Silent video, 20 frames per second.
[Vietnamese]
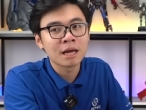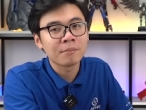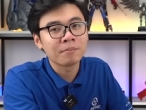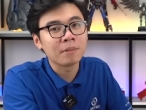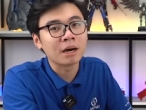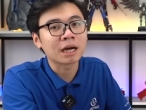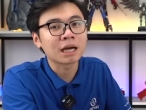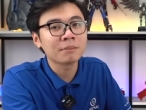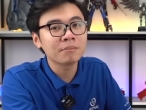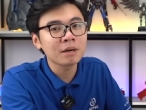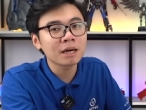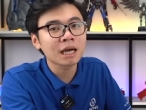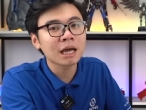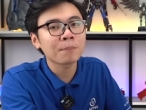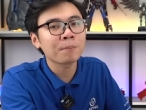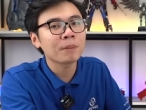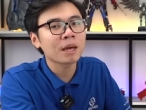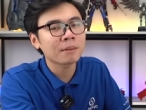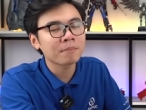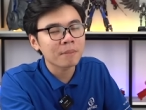mà cái mức
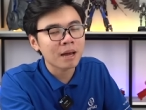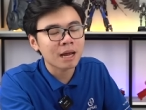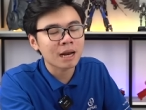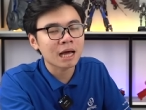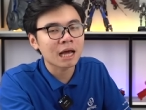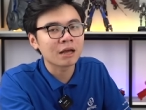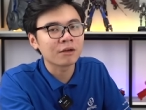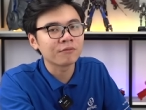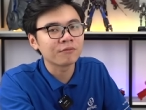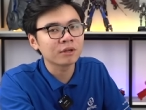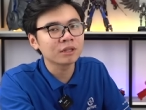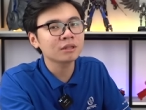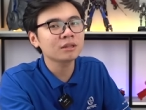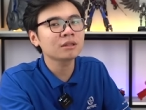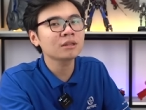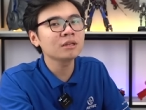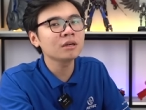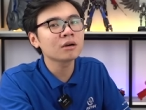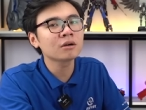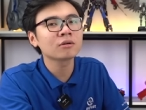FPS mang lại vẫn
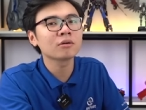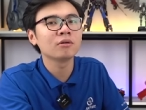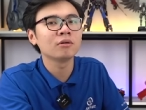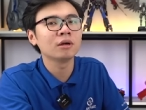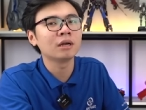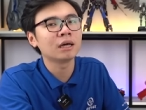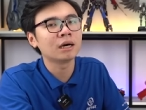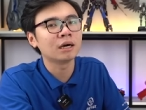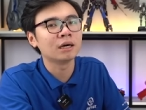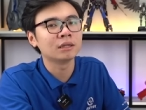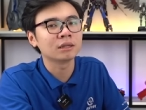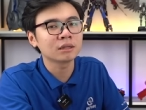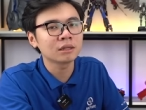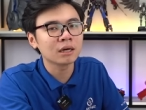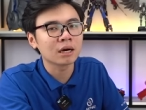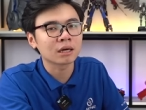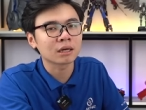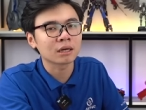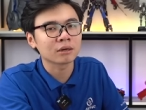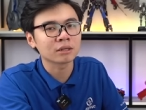tương đối là ấn
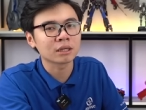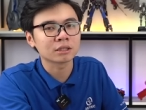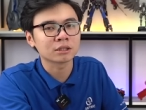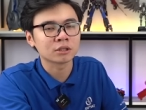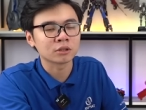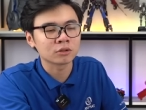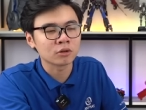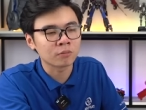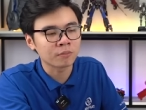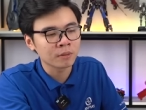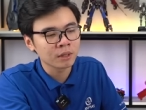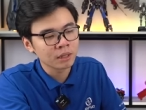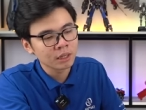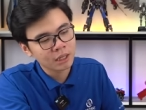tượng để có thể sử dụng.